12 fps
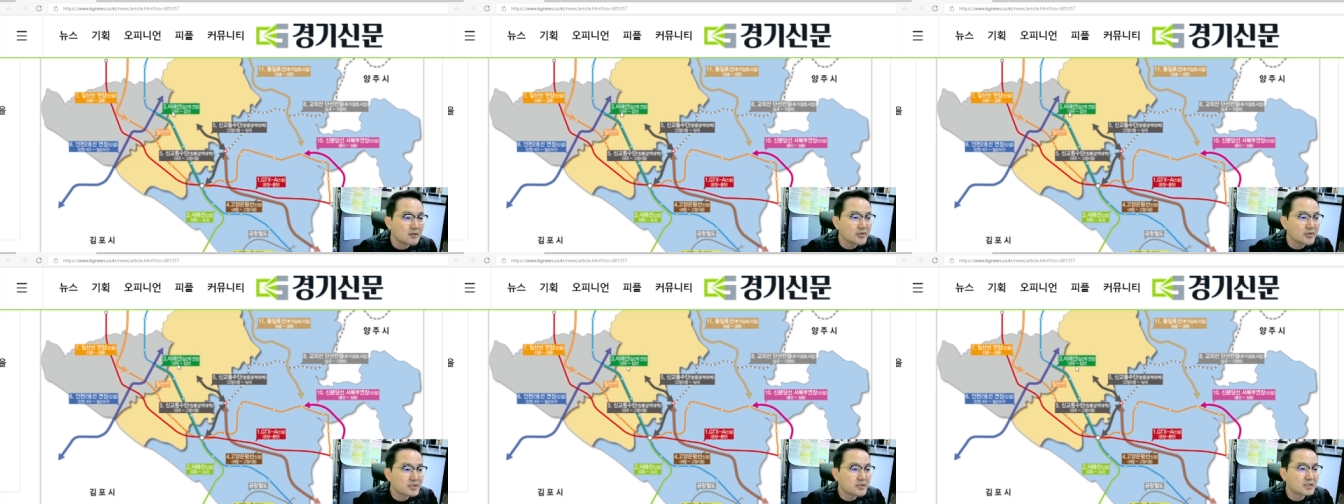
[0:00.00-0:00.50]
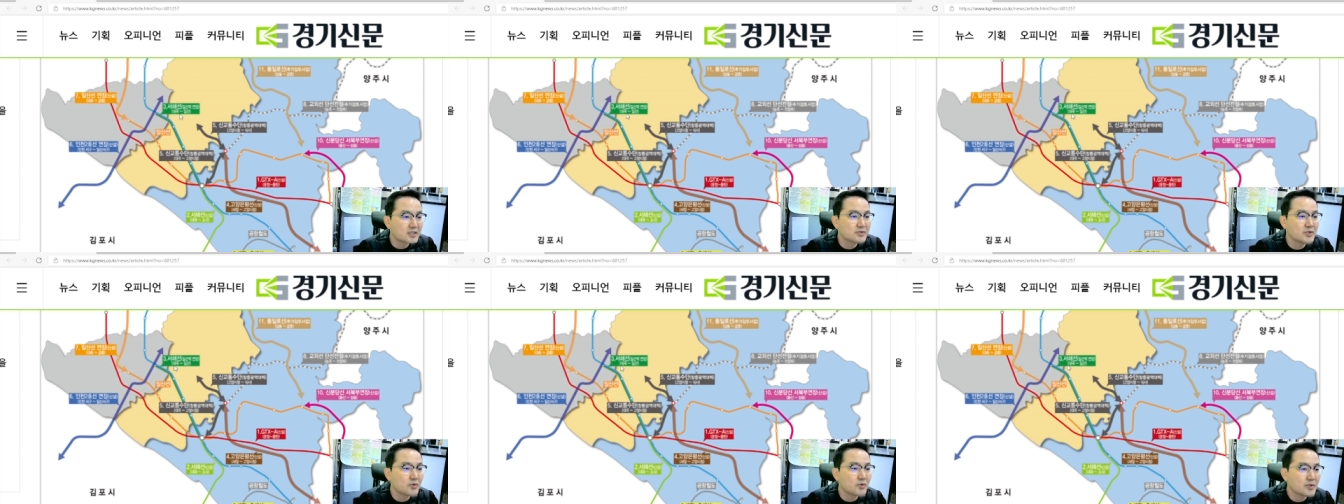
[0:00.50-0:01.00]
서해선 같은
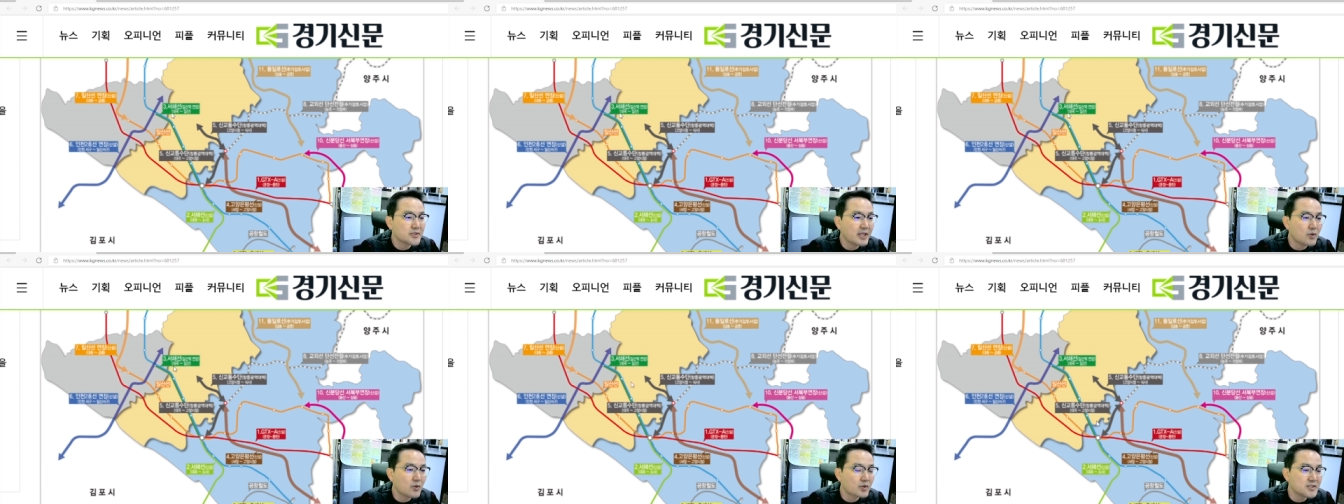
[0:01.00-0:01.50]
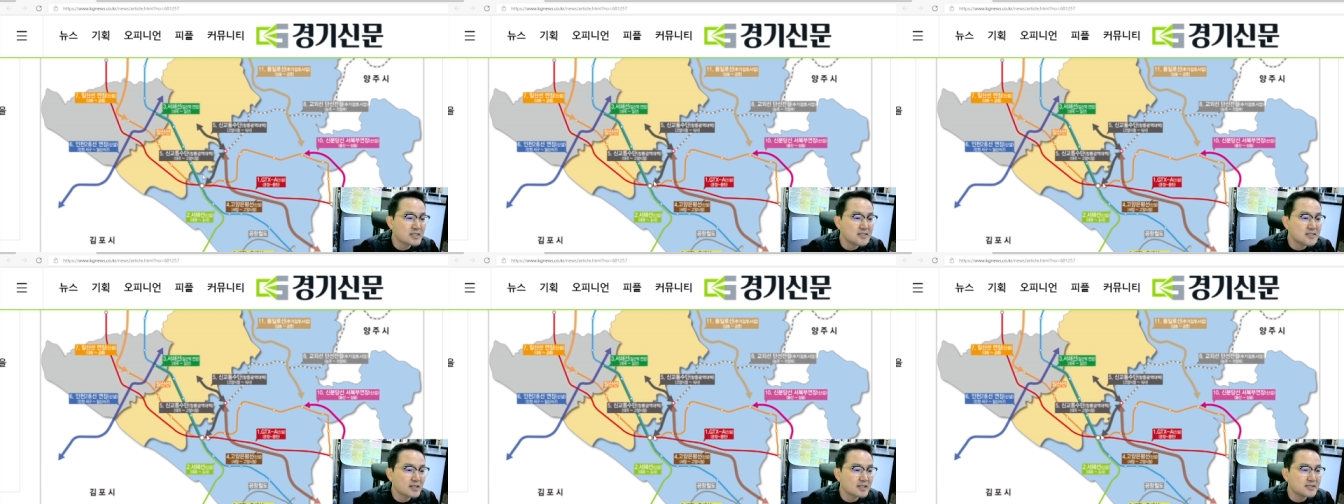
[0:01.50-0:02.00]
경우에는 대곡에서
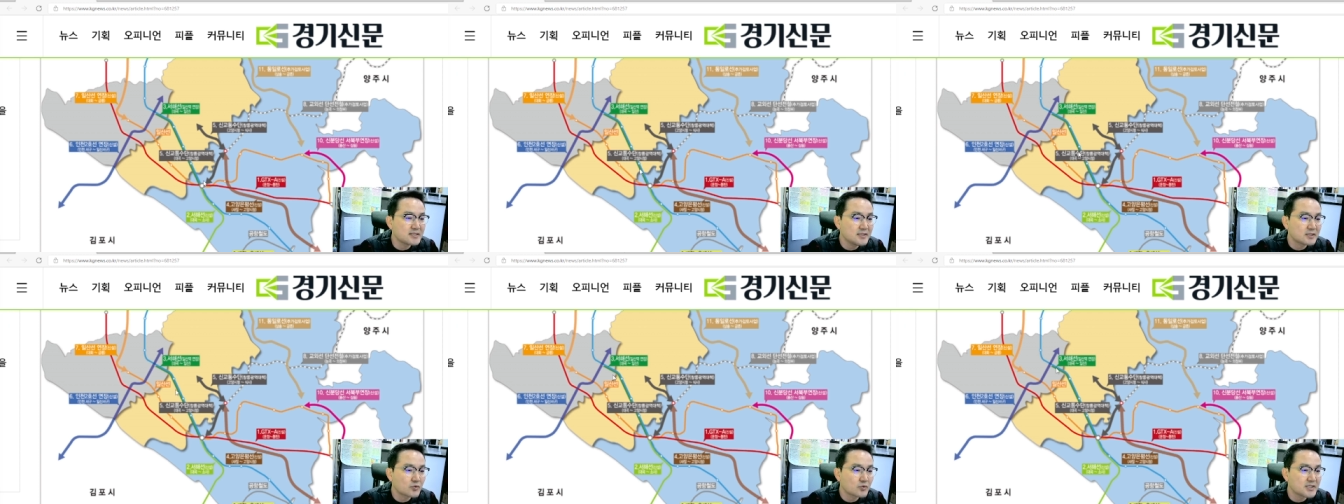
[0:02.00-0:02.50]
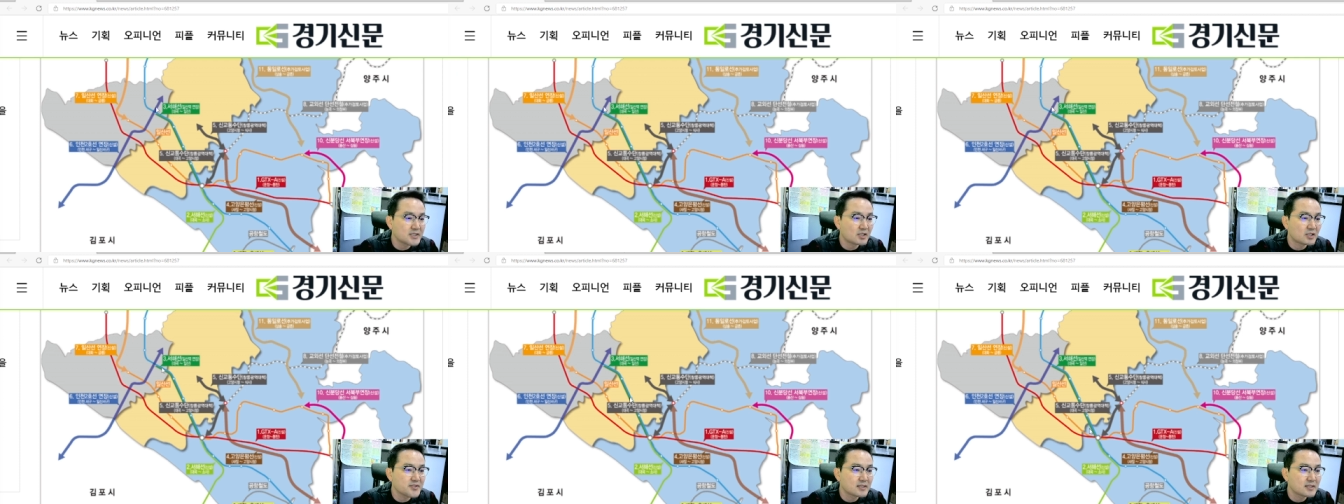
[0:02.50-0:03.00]
일산까지 또 다시
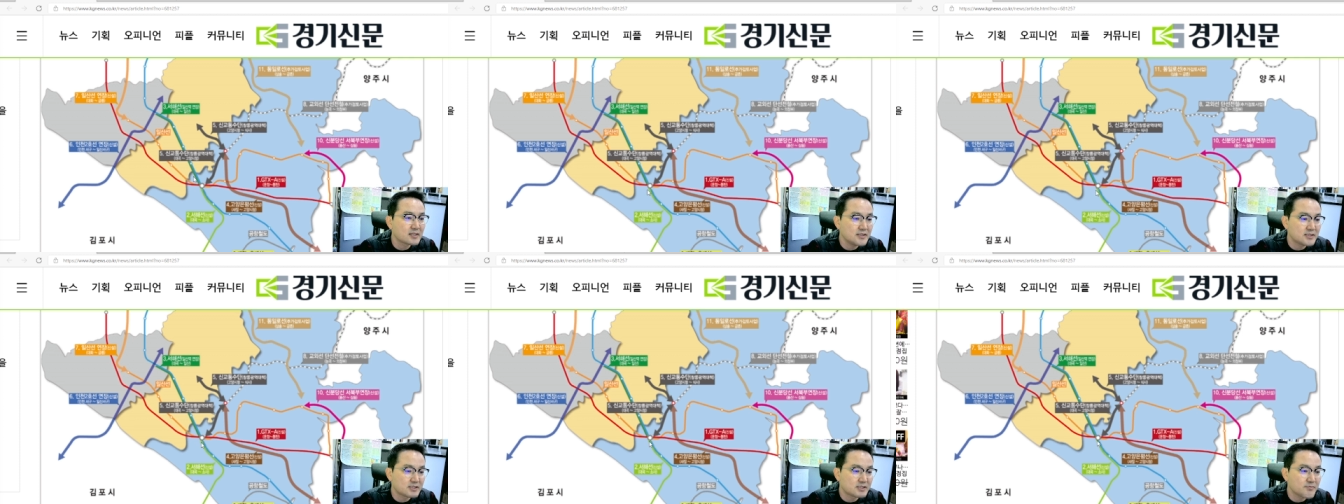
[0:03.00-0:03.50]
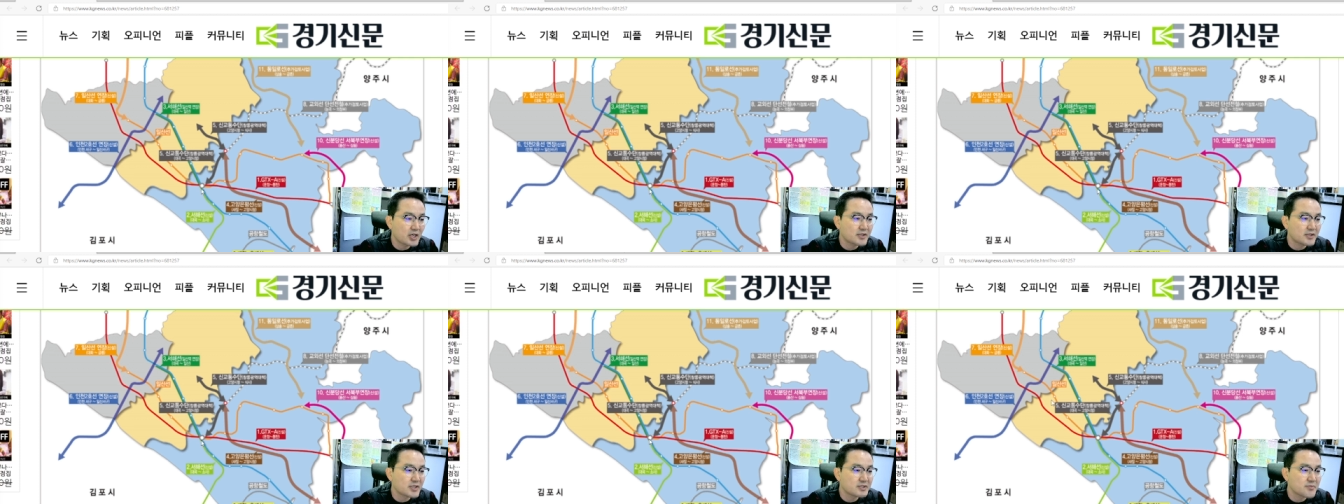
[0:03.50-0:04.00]
연장이 지금
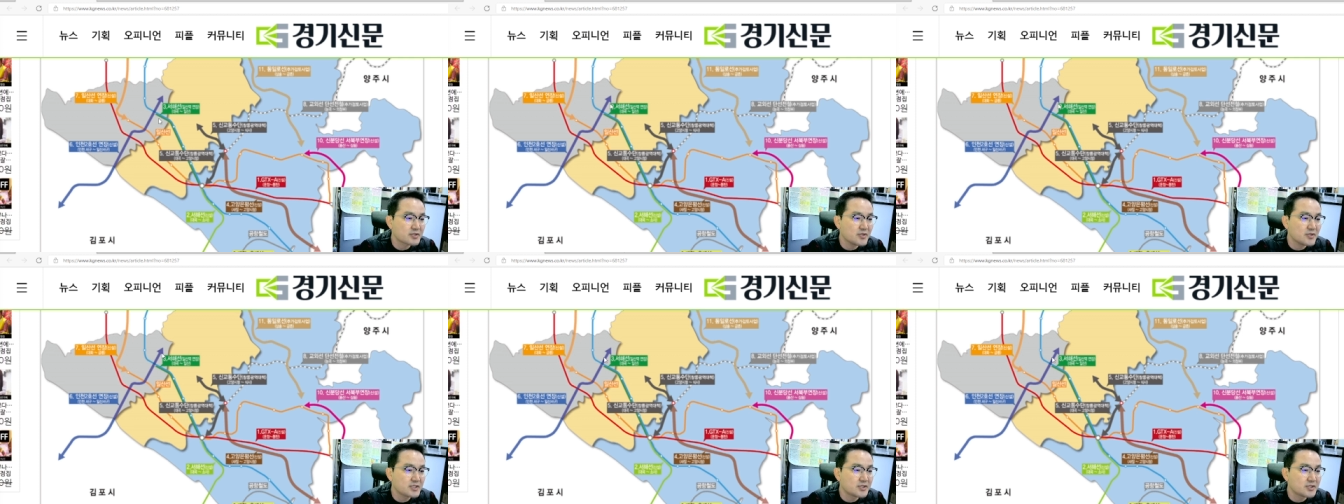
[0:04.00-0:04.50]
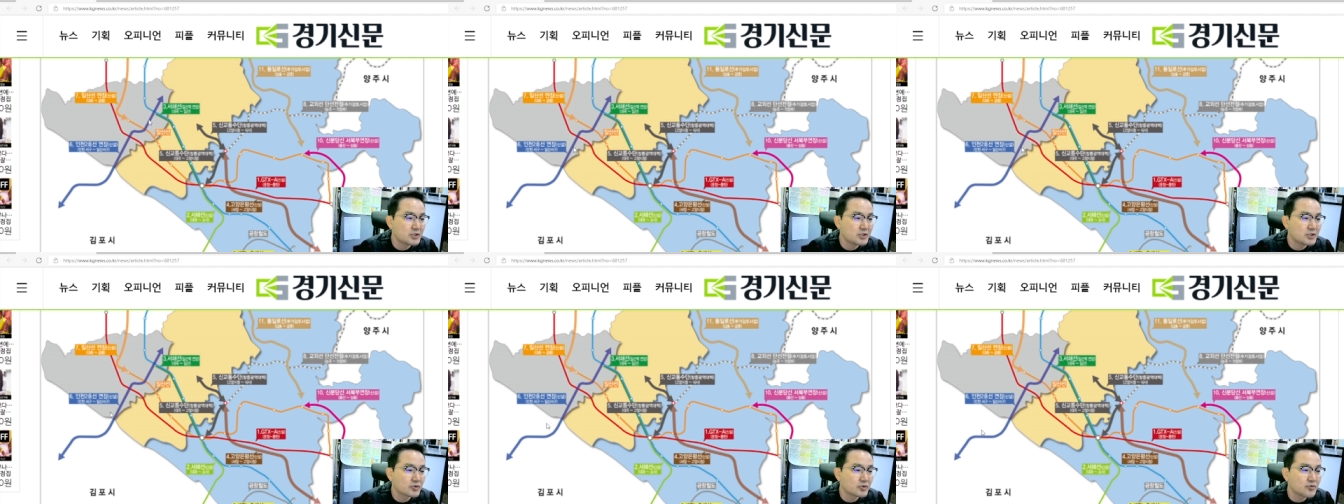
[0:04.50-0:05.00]
계획되어 있으면서 인천
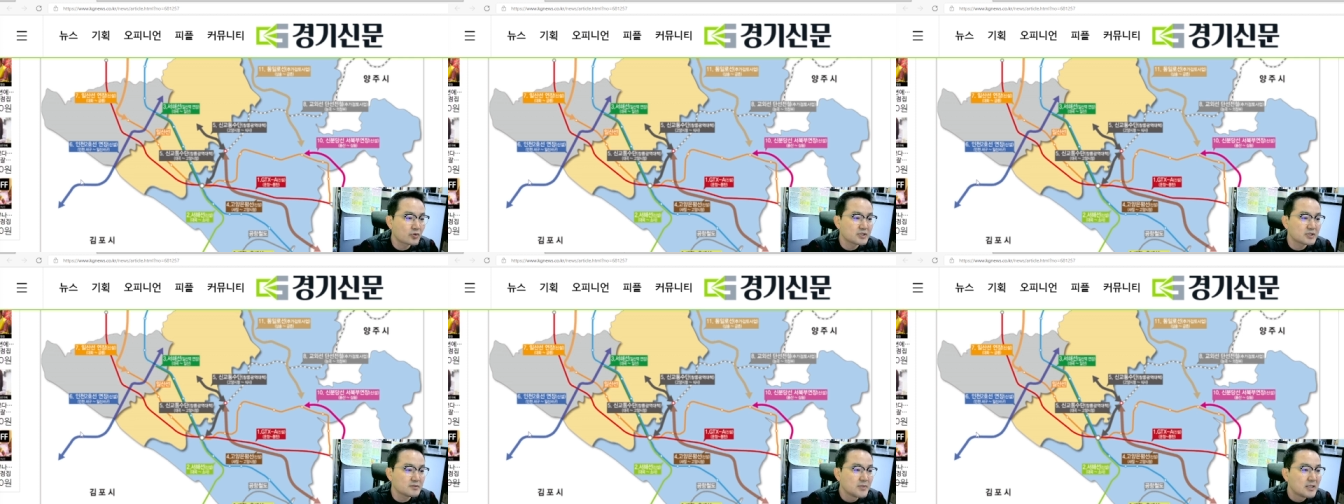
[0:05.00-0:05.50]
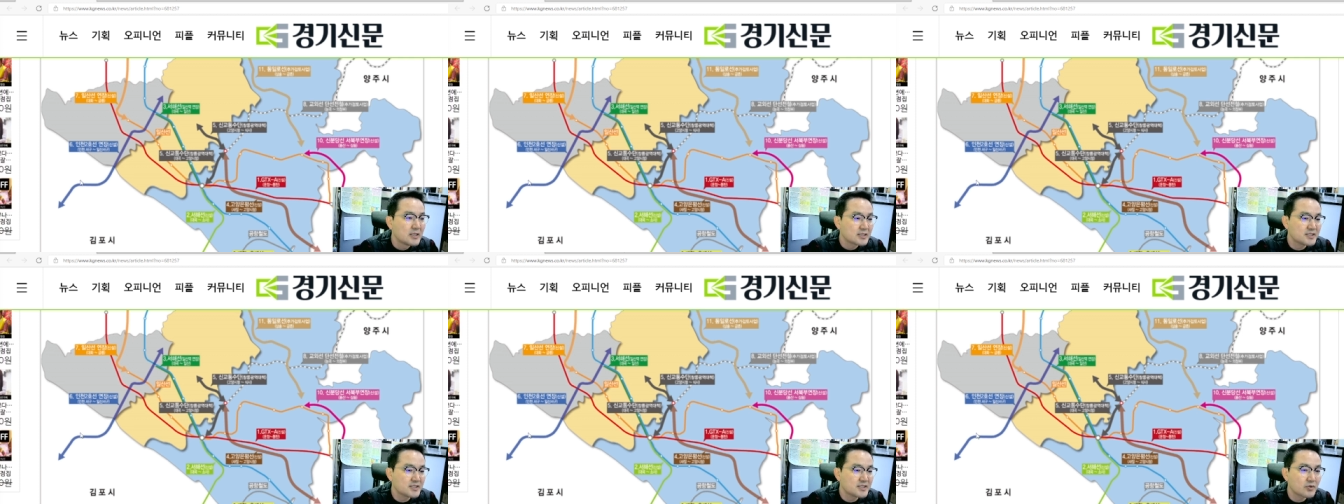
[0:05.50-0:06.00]
2호선도 지금
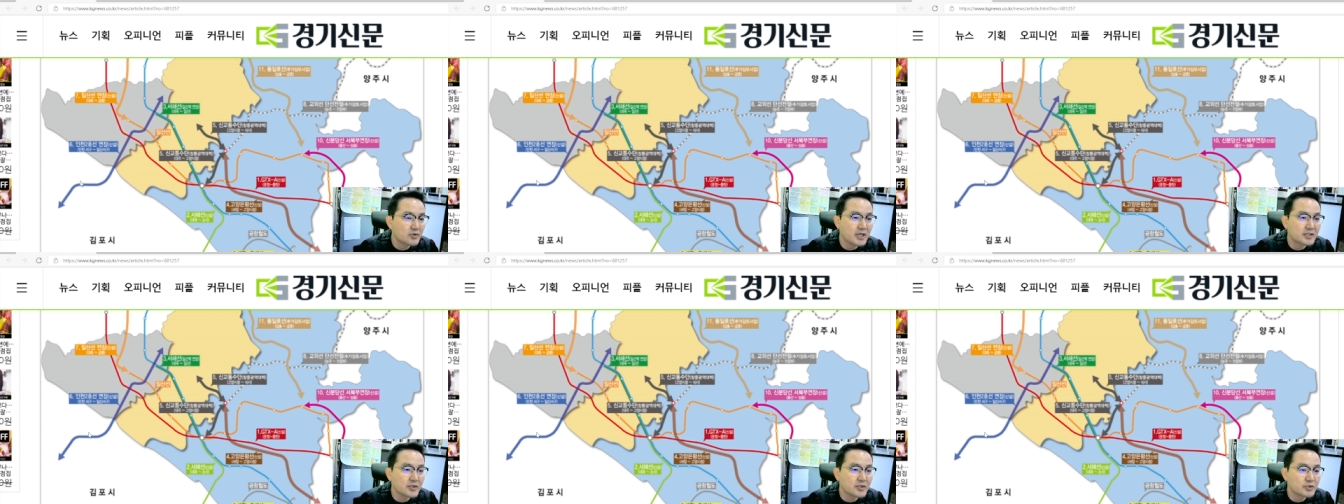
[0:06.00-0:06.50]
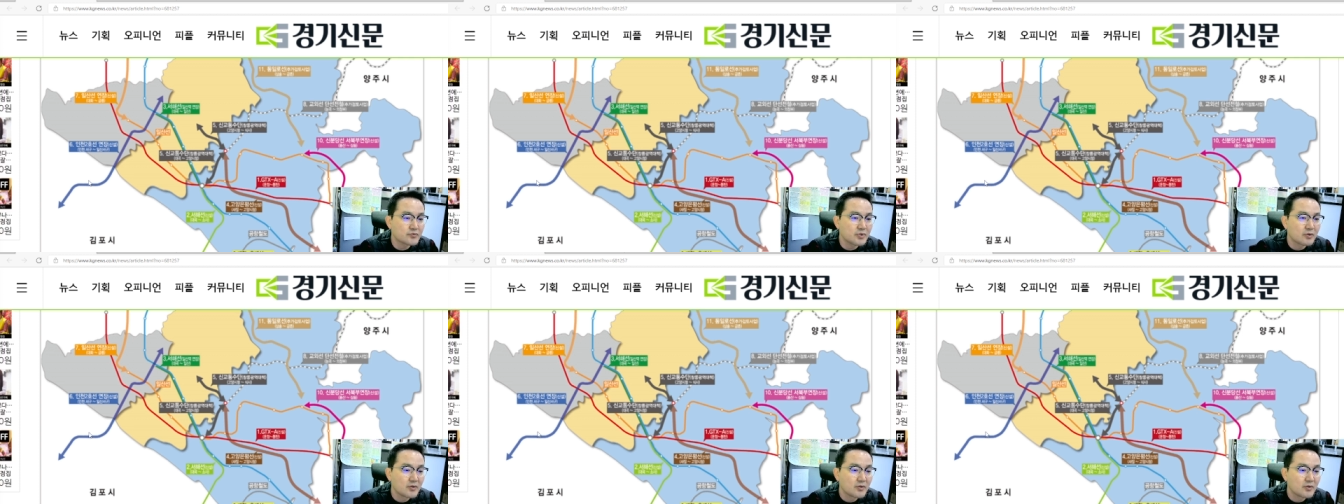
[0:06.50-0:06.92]
신설로 계획되어 있고요.